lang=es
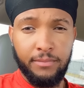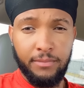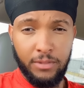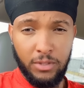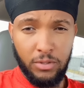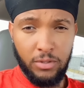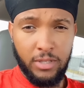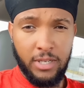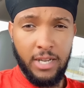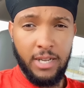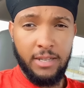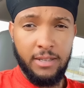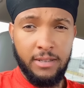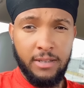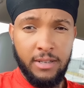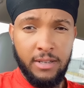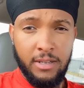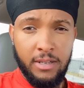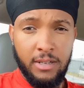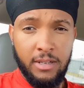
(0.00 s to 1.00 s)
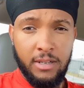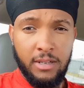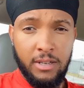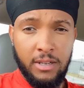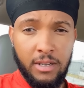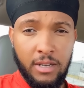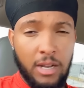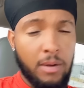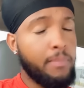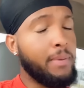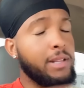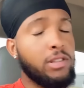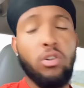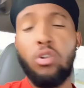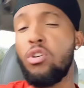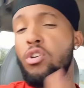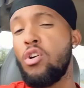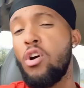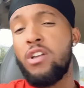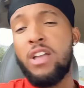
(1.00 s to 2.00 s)
Ok. El
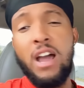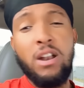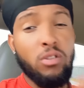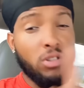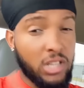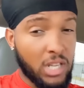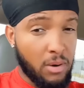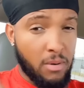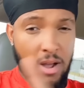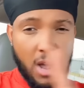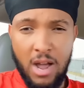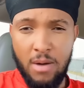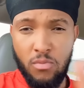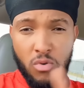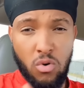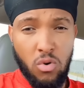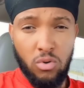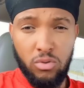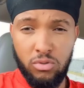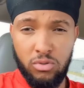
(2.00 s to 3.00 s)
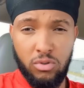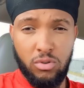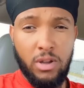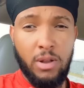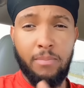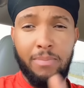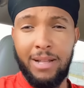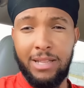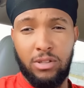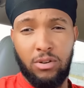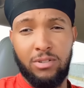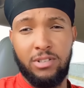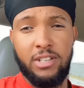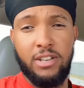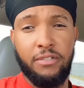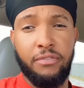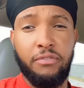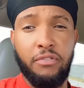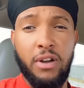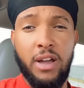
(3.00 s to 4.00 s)
patrón y yo ya no trabajamos juntos. El patrón
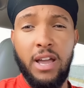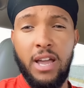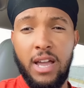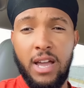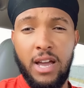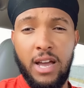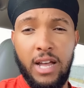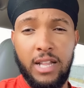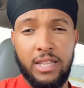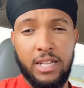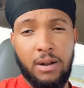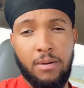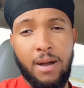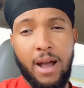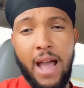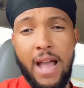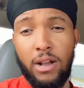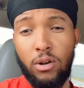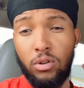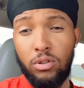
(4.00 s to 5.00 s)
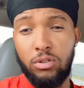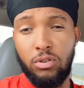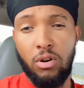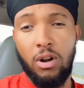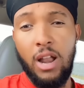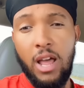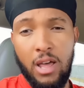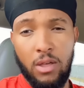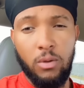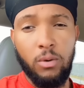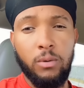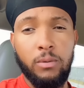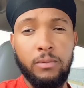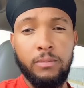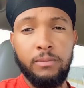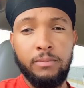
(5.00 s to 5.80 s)
se fue a trabajar en otro lado.